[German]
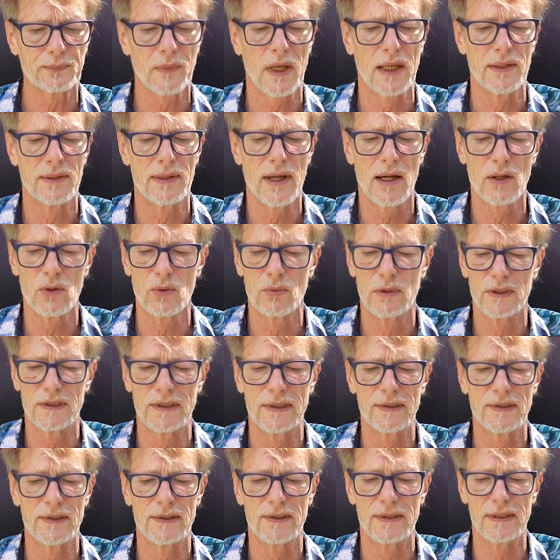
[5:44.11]
Darüber
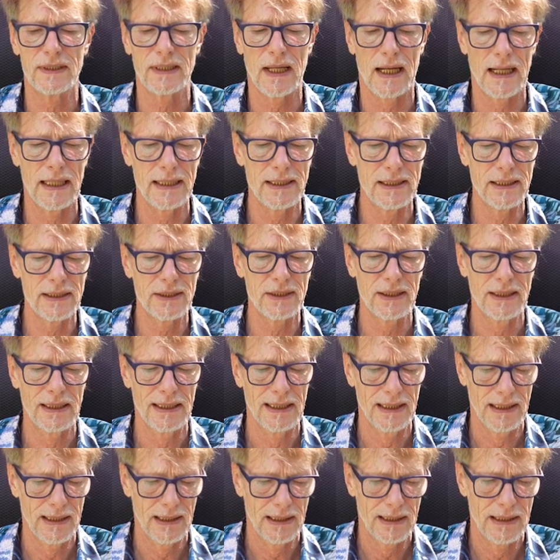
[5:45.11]
sind sie sich einig,
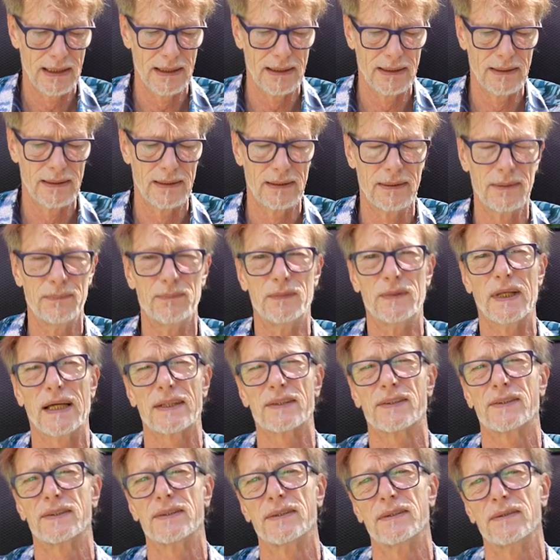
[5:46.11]
äh,
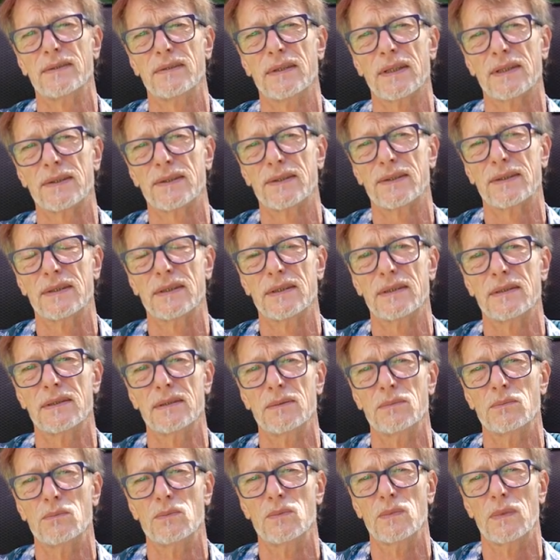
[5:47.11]
dass das
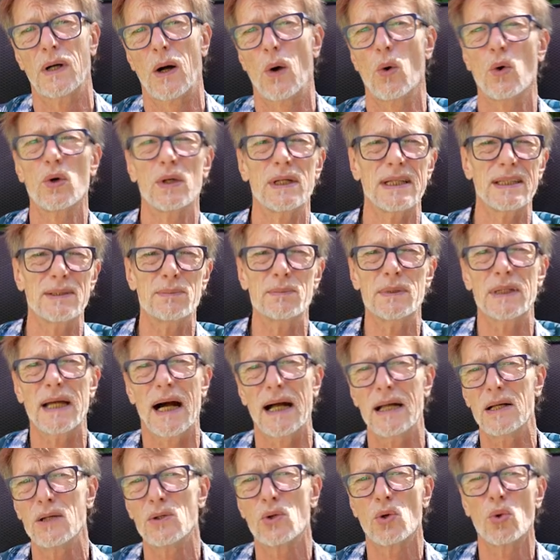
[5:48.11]
ähm, auch nicht mit
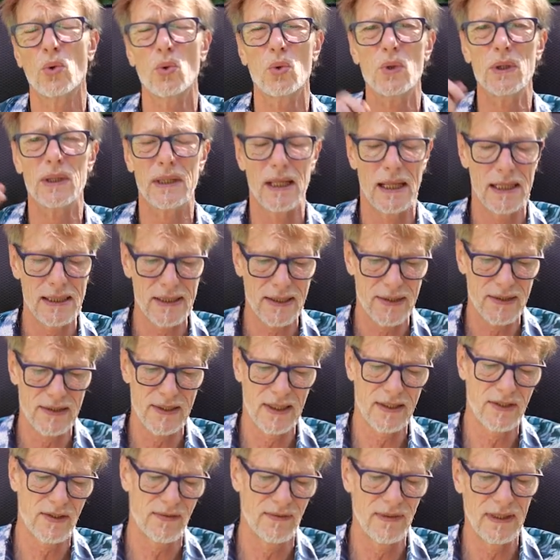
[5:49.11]
Alkohol
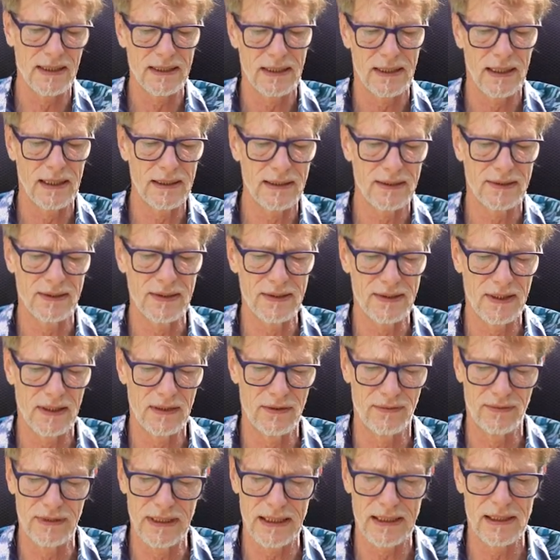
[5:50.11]
gleichgesetzt werden kann. Das ist
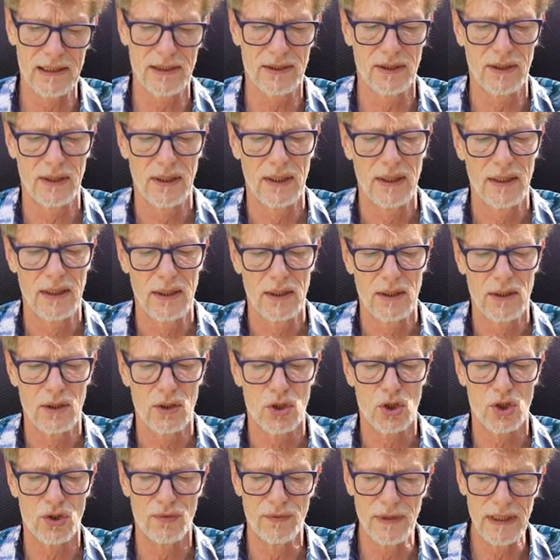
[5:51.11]
halt wirklich
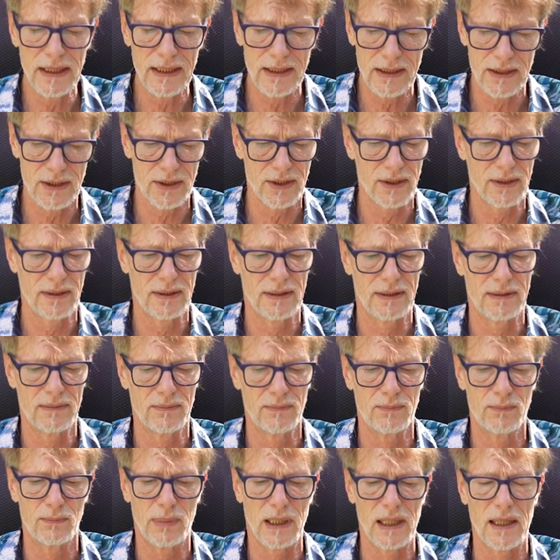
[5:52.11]
schwierig.
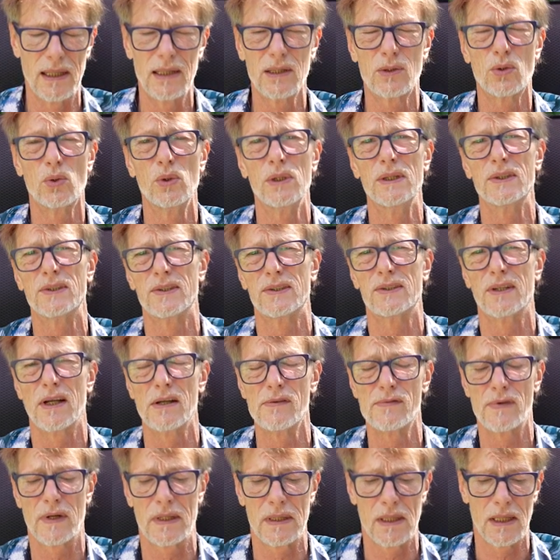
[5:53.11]
Ähm, bei Alkohol ist es
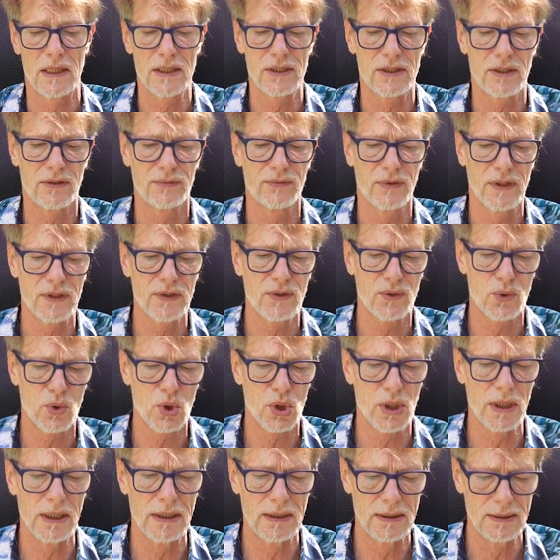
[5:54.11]
einfach leichter
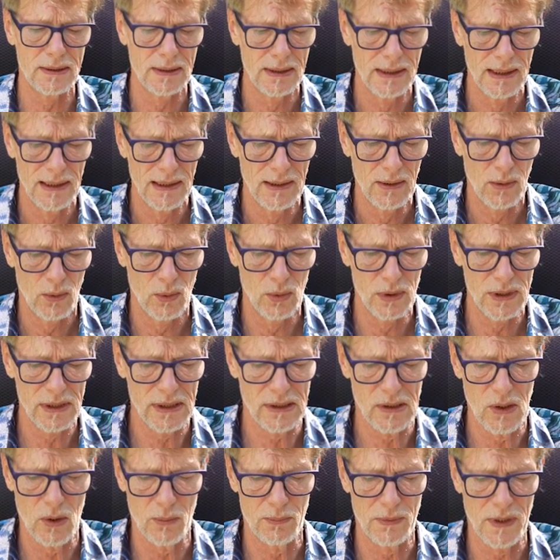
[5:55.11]
festzustellen und
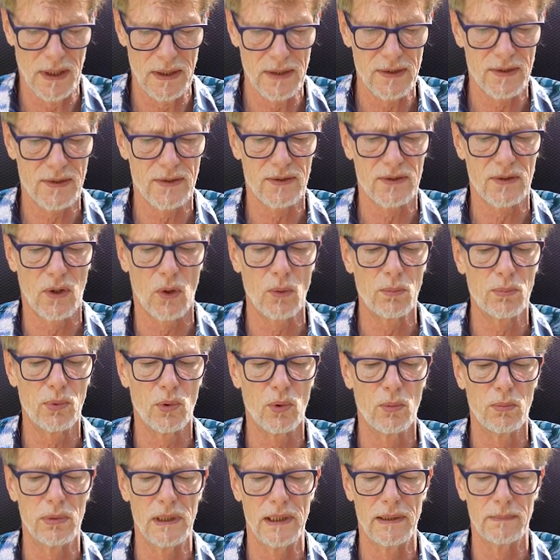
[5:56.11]
ich glaube, da ist das
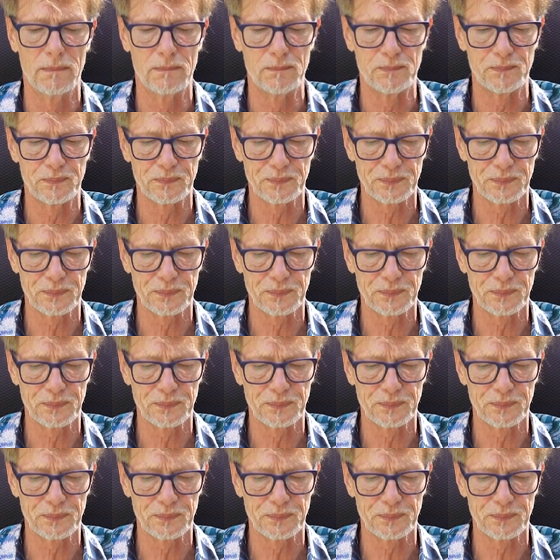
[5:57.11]
Hauptproblem.